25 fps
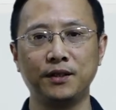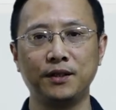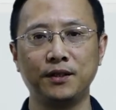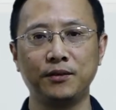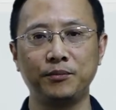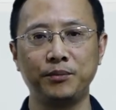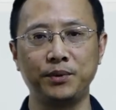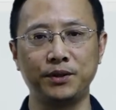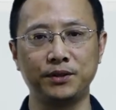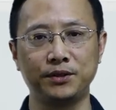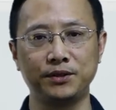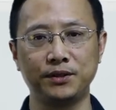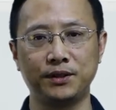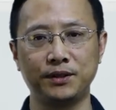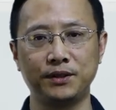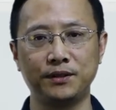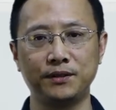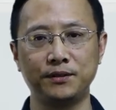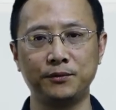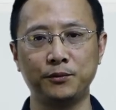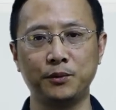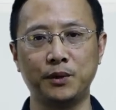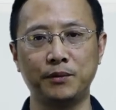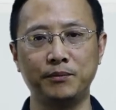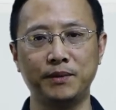比如说，
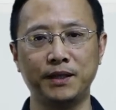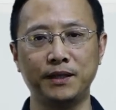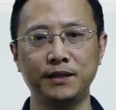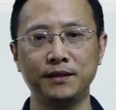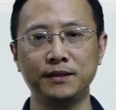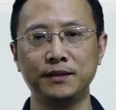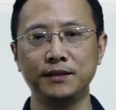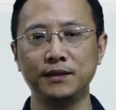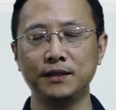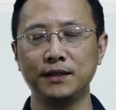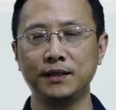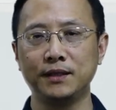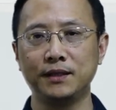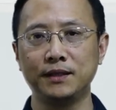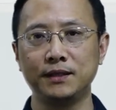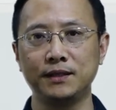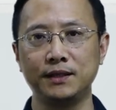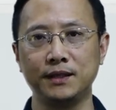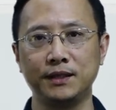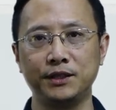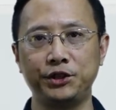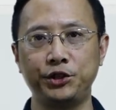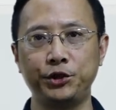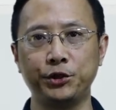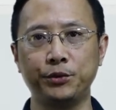我们这
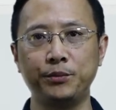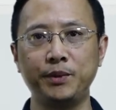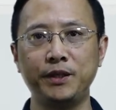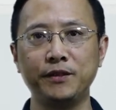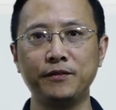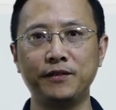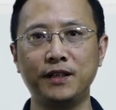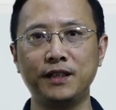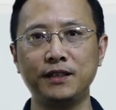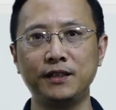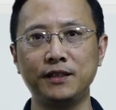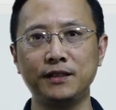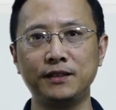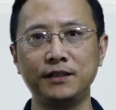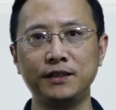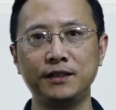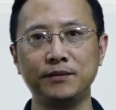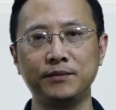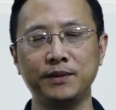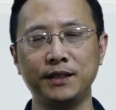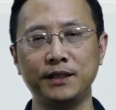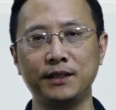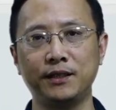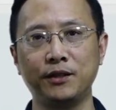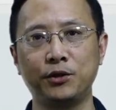个求平方根这么
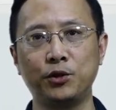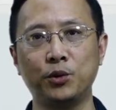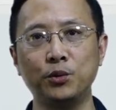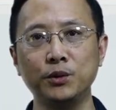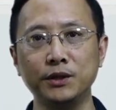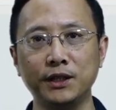一个功